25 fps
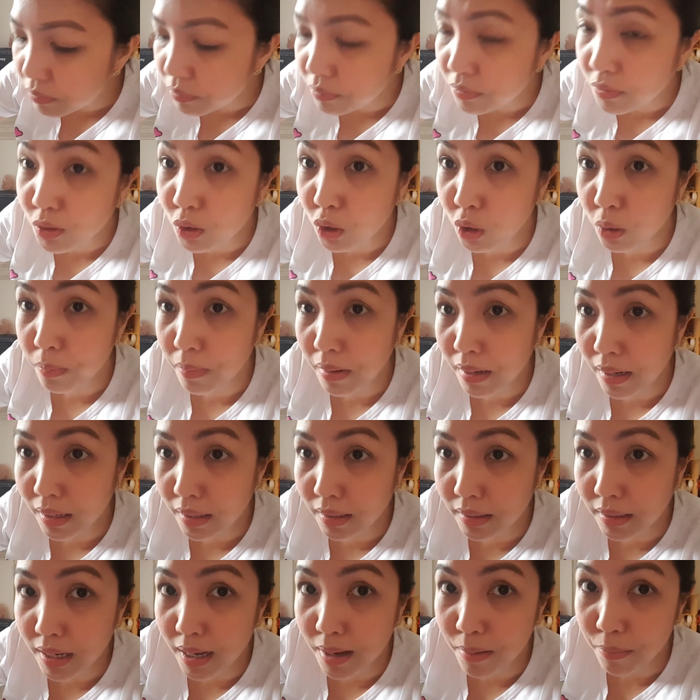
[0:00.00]
normal lang
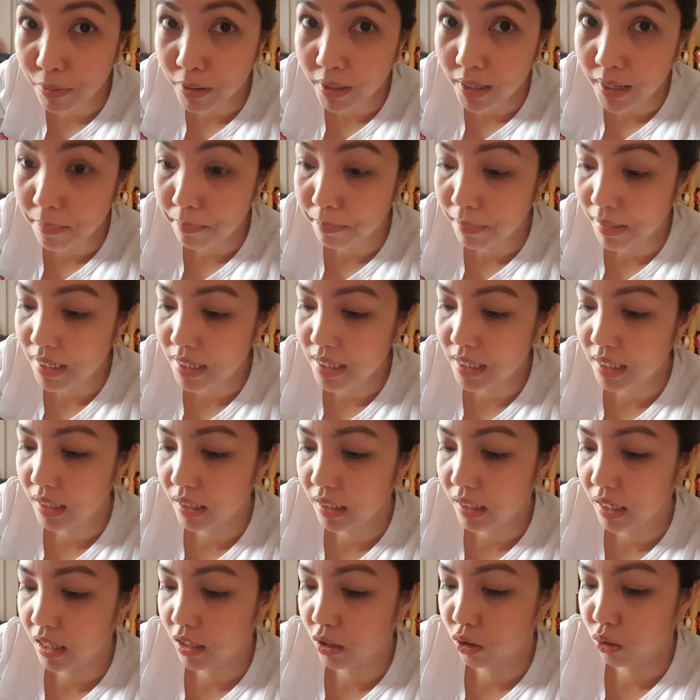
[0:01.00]
na amoy ng pancit
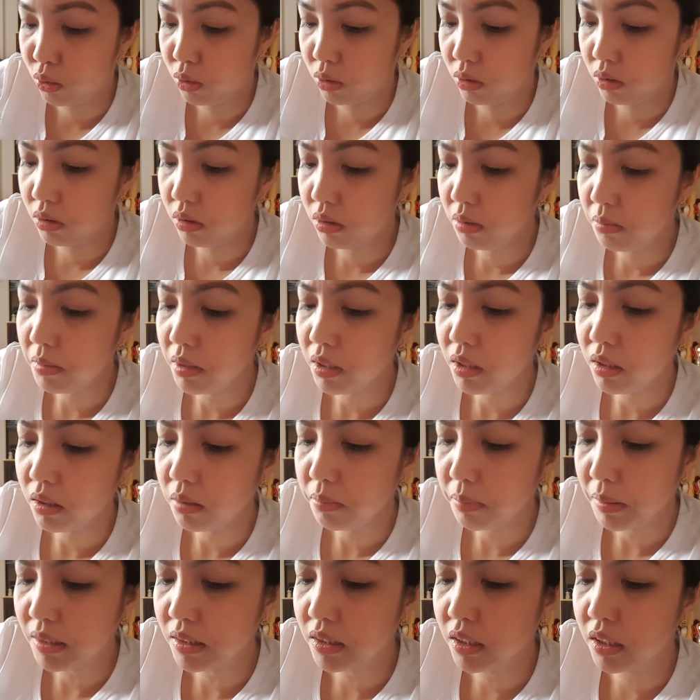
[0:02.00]
canton. Mga
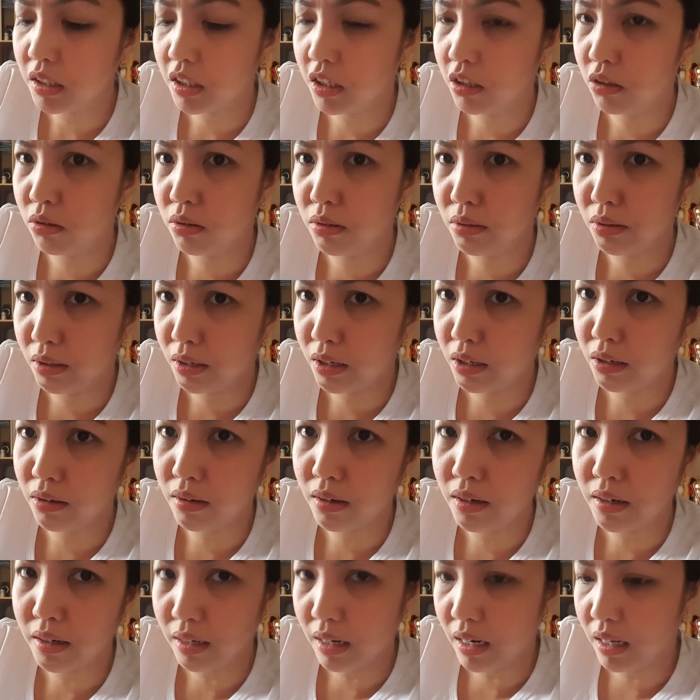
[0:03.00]
pancit canton na
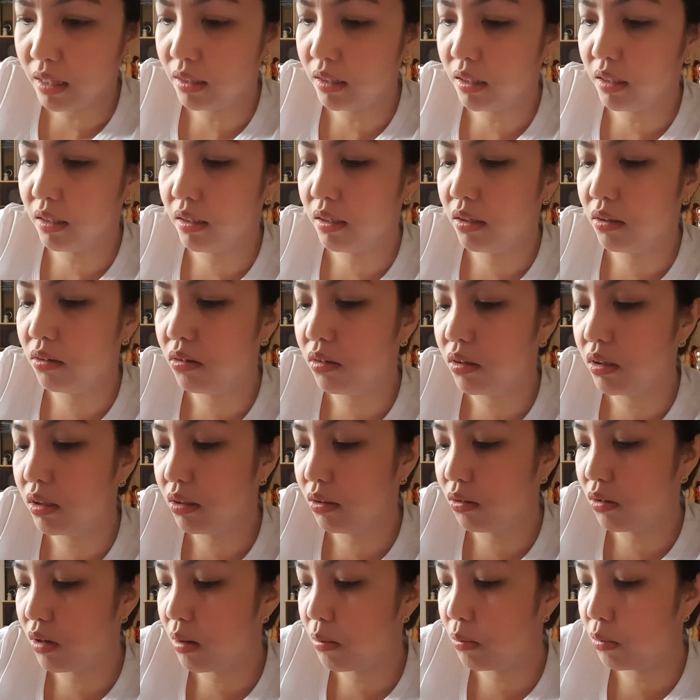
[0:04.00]
regular natin. Ganun lang
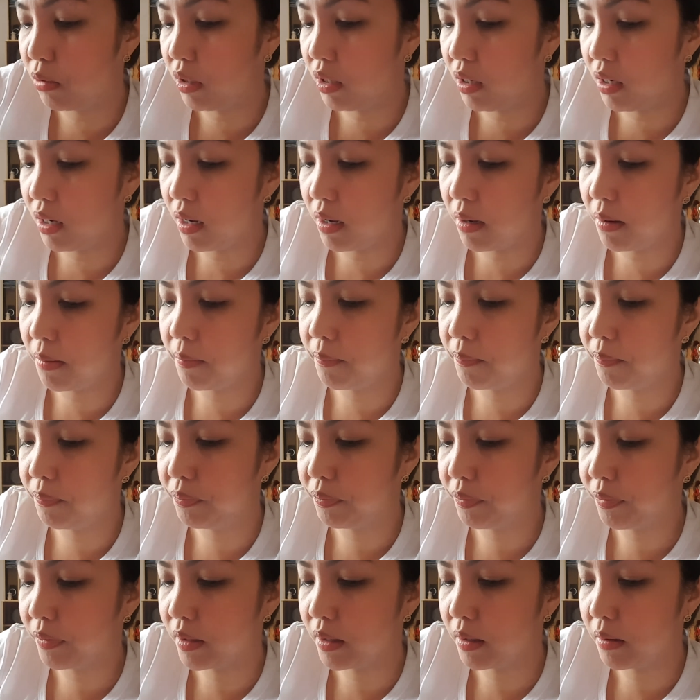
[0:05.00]
yung amoy niya.
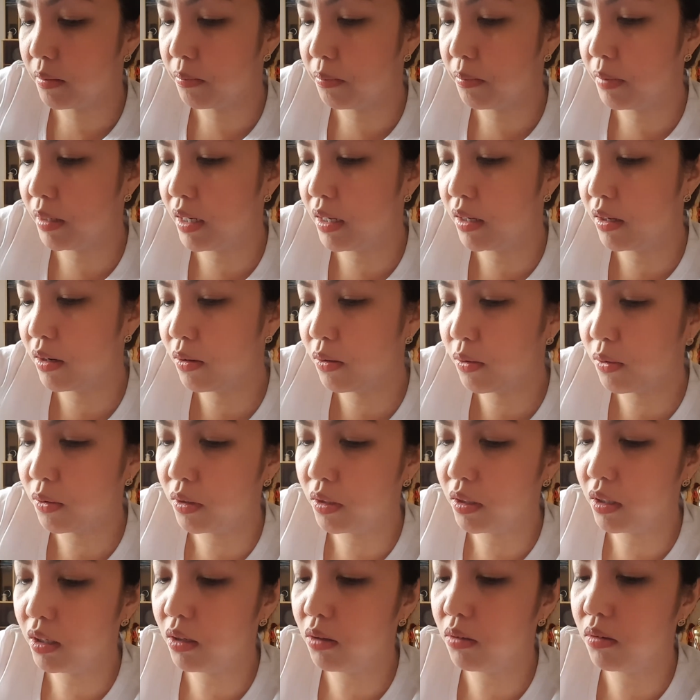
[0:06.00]
Pero
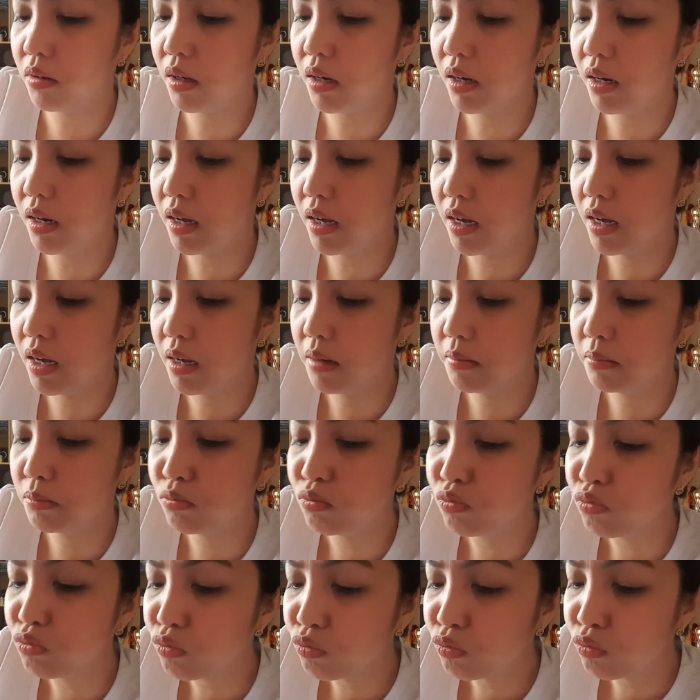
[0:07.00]
hindi ko alam.
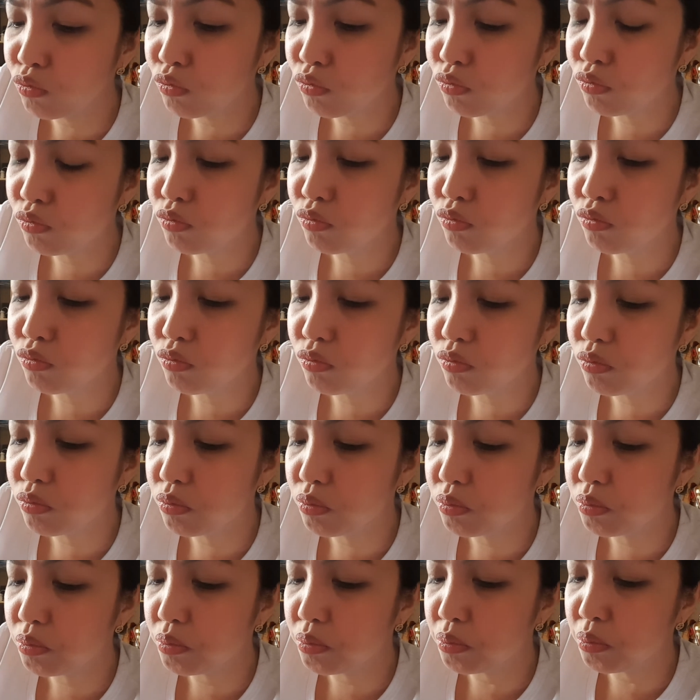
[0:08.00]

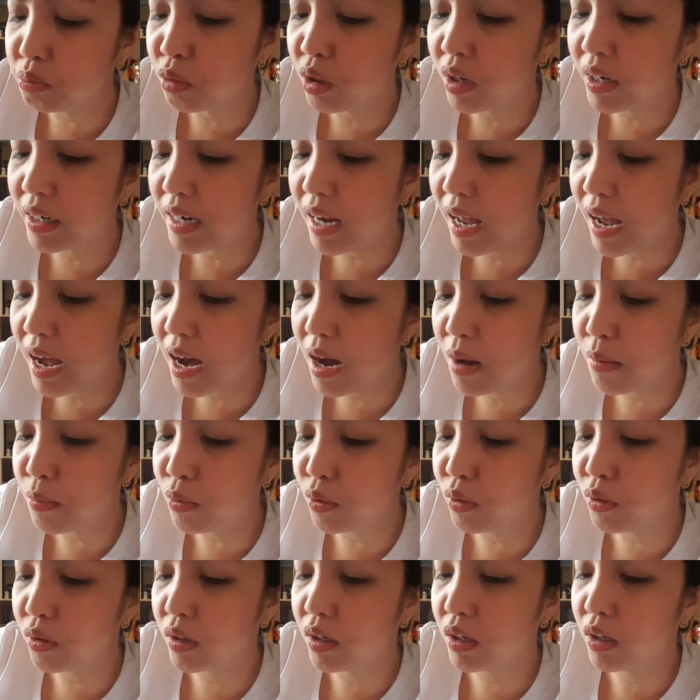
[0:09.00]
Mukhang
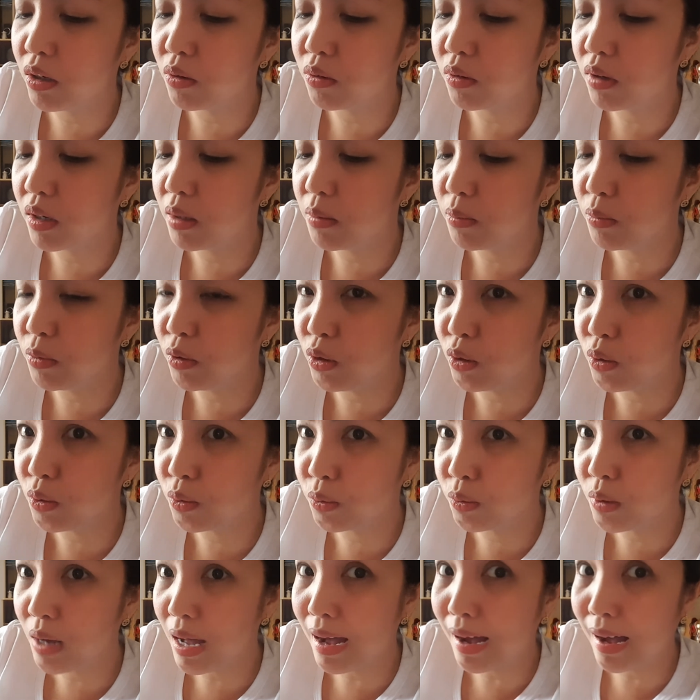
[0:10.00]
naaamoy ko na yung, alam niyo
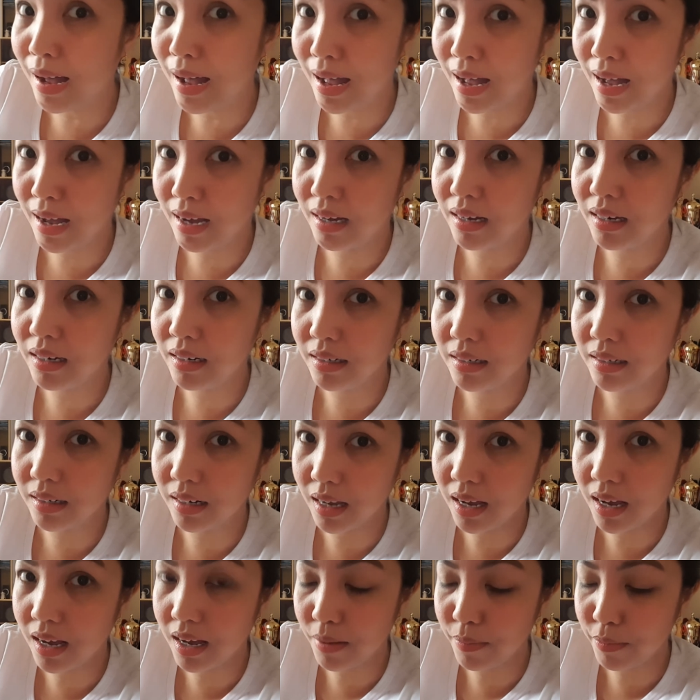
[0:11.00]
yung anghang.
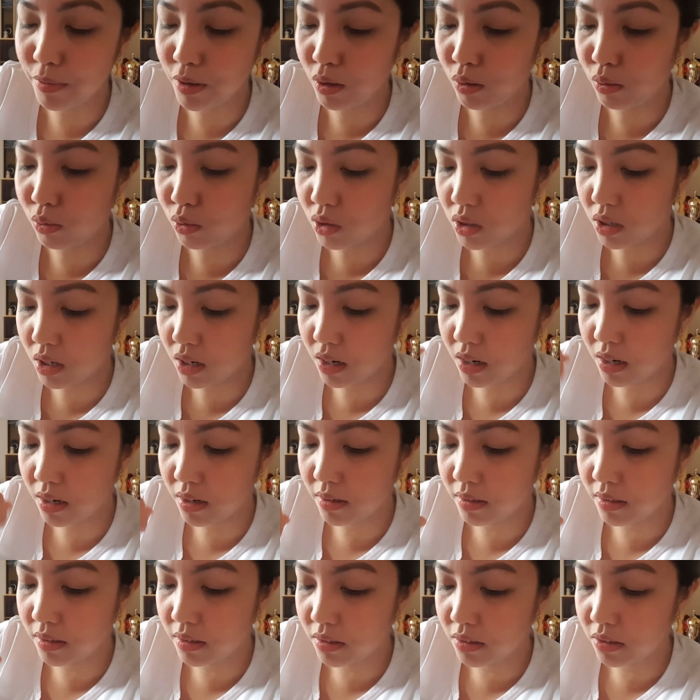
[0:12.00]
Naaamoy ko siya.
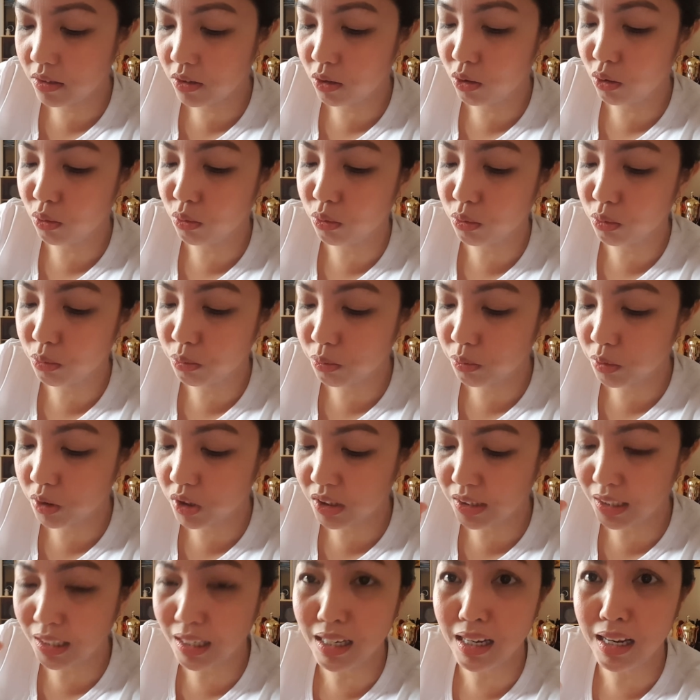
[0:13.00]
Yung
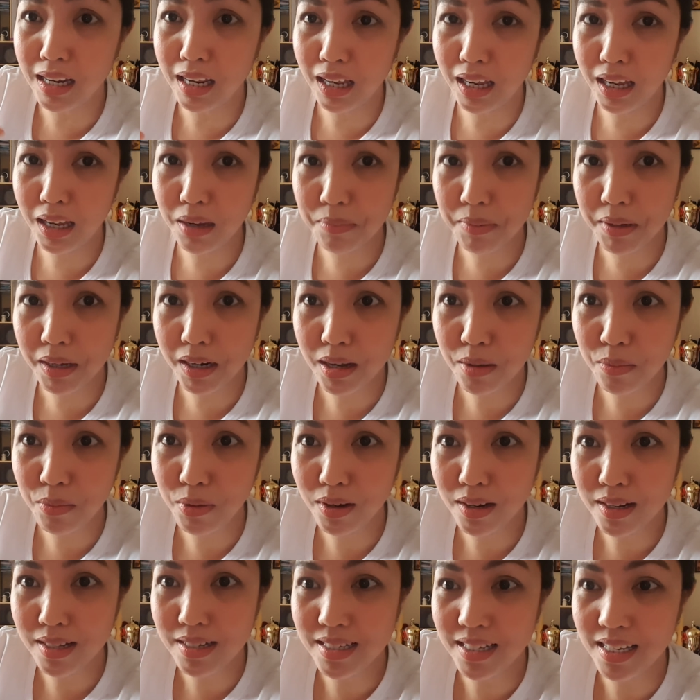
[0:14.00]
sili. Parang amoy ng